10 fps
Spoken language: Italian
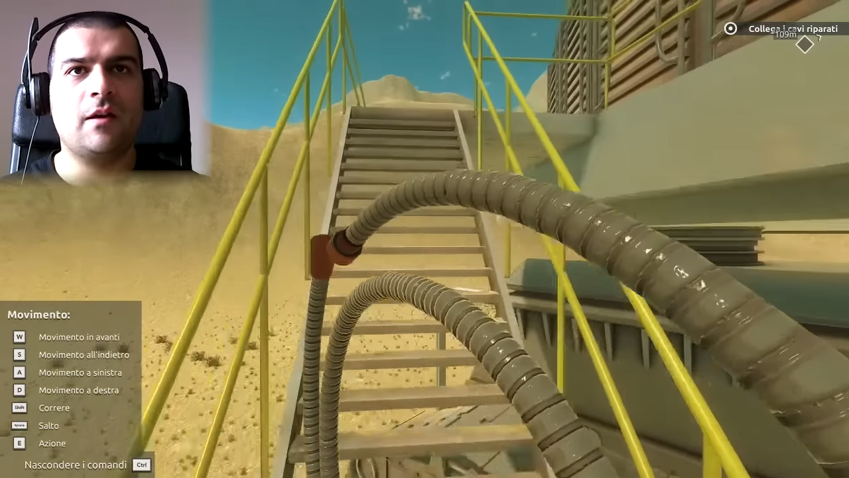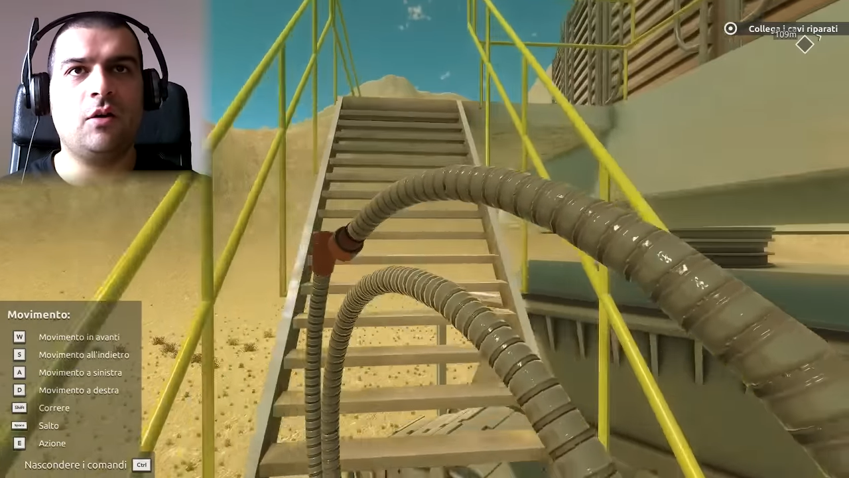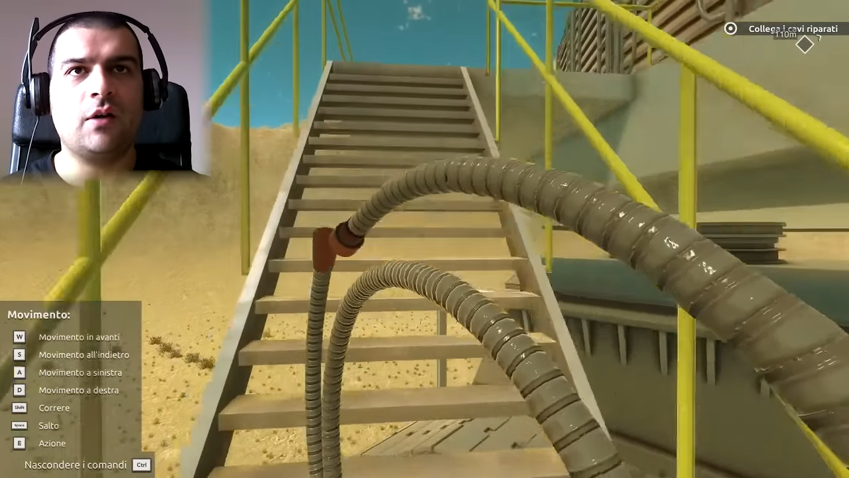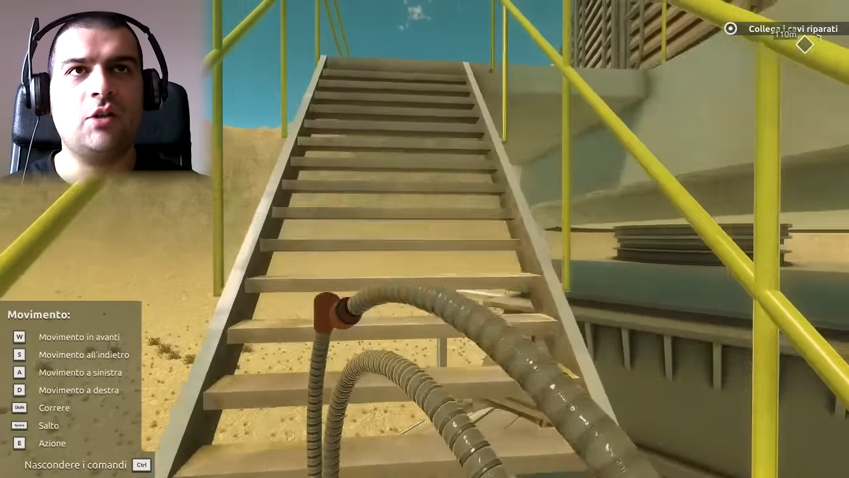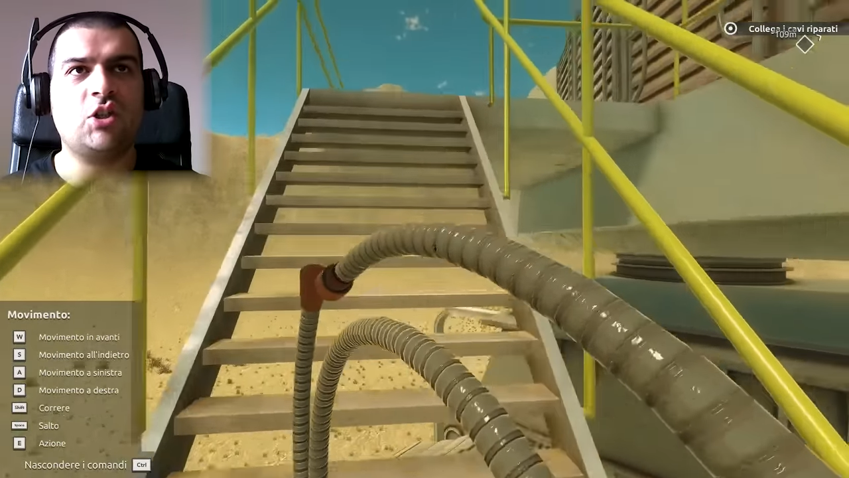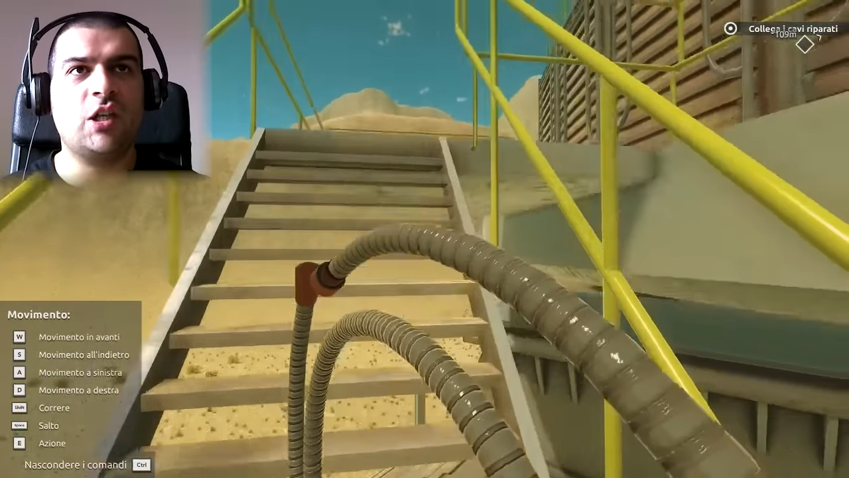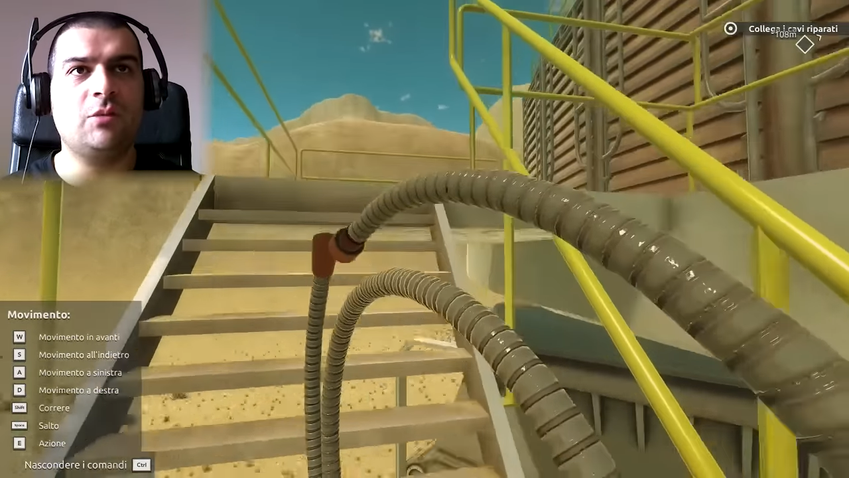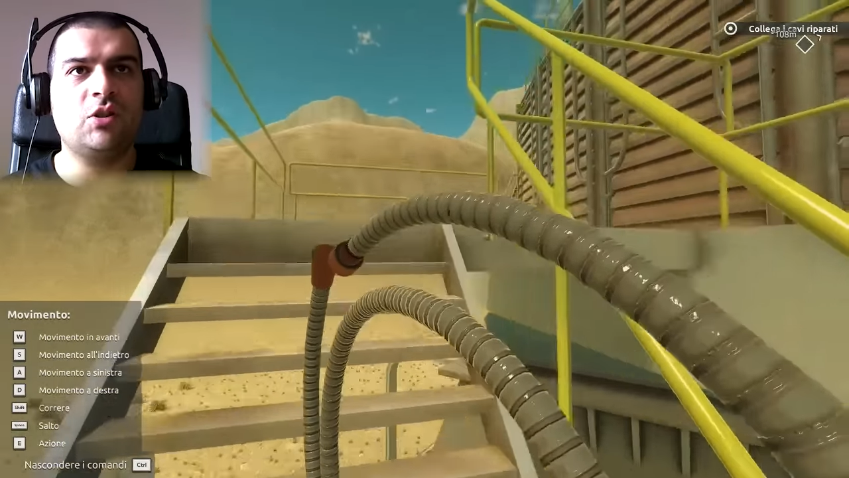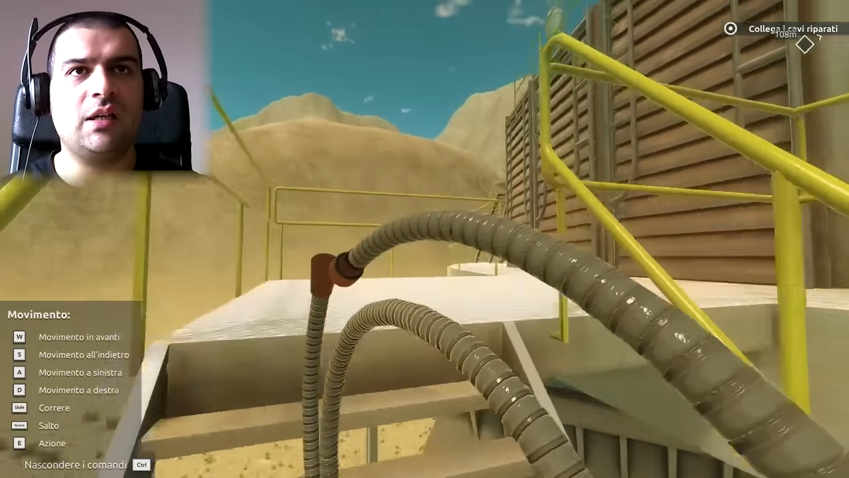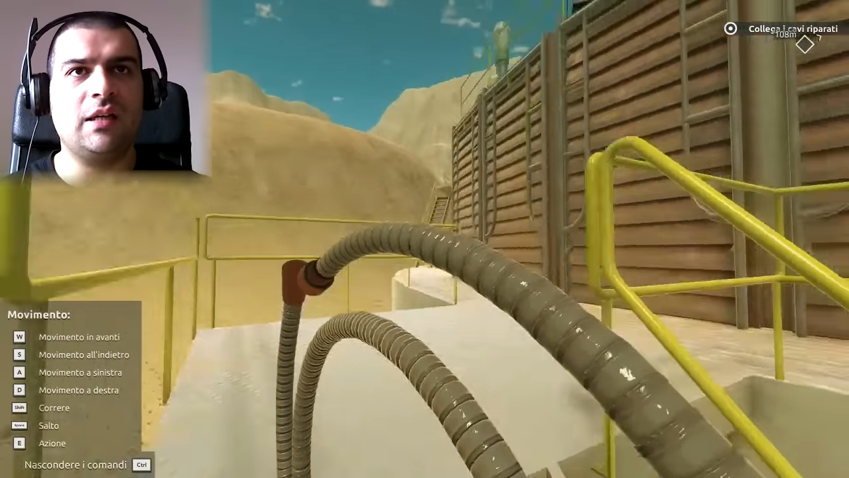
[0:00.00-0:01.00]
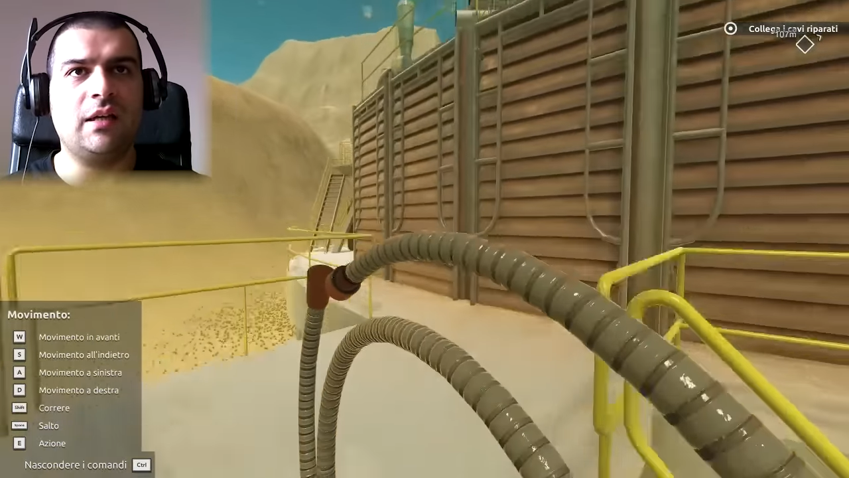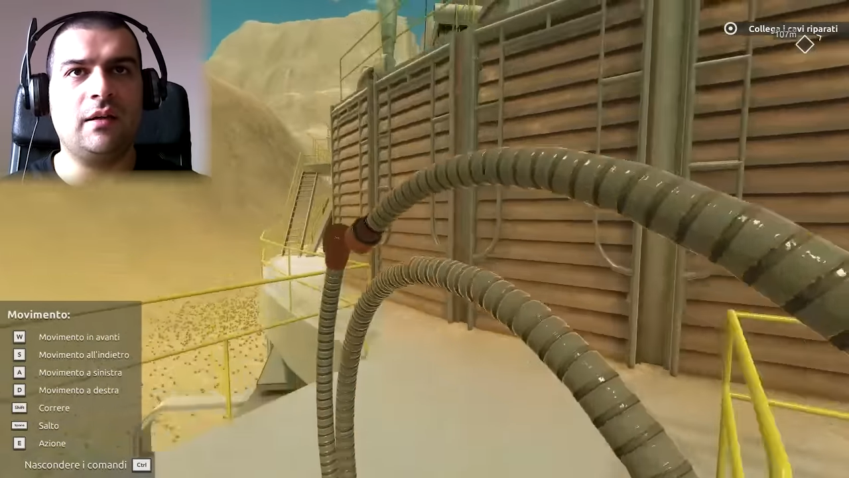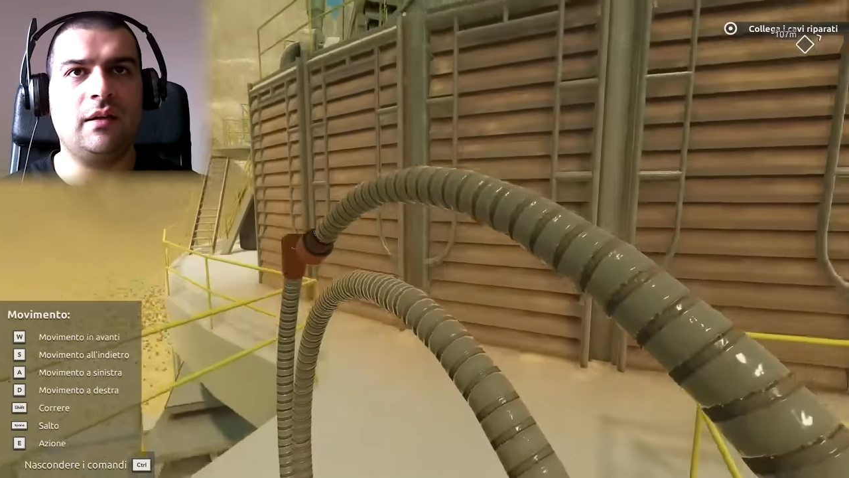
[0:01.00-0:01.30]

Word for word: Ok, cerchiamo di salire,